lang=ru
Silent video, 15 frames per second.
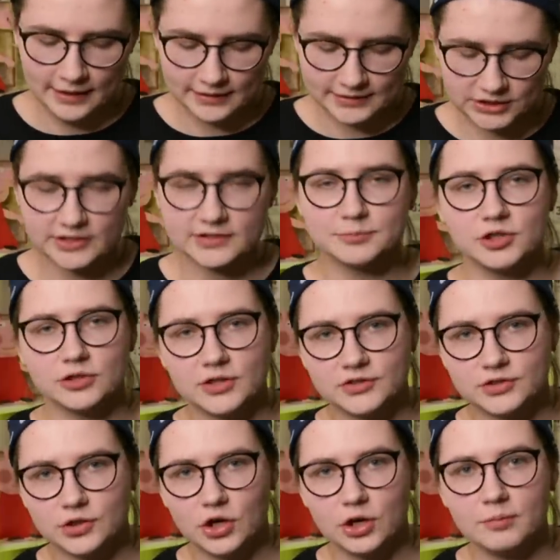Сейчас мы ее
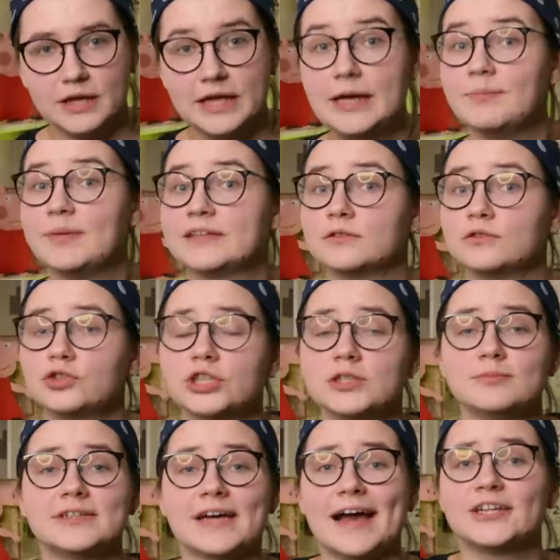настроим и
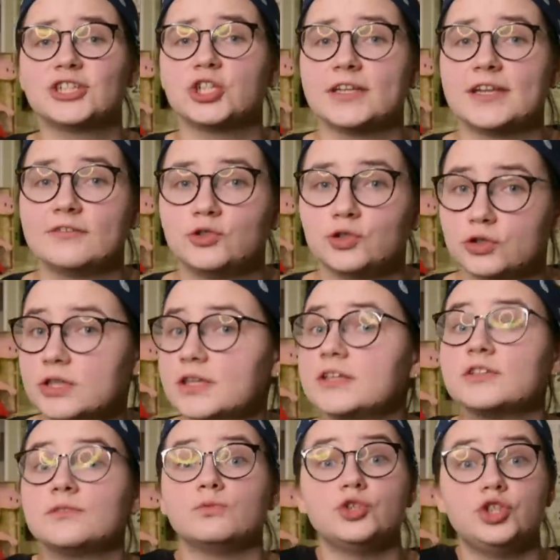послушаем, как же она все-таки
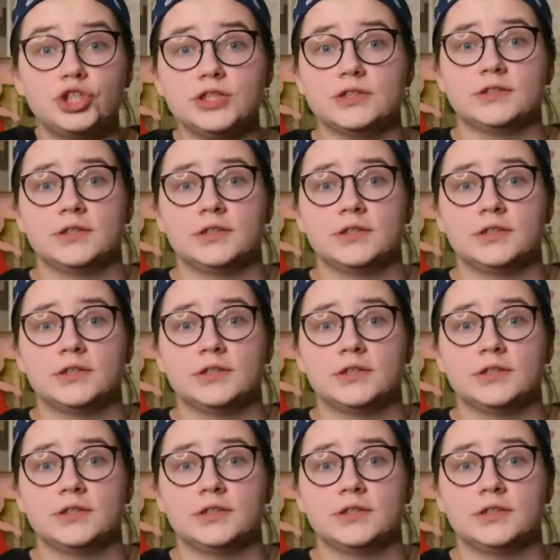звучит.